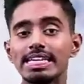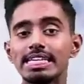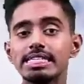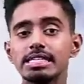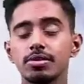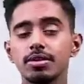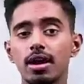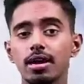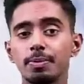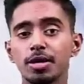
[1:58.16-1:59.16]
இன்று
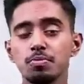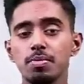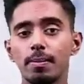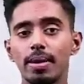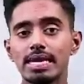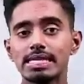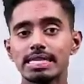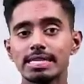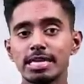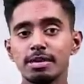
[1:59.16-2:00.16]
கொண்டாடப்படும்
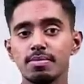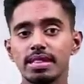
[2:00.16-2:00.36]
மலேசிய தினம்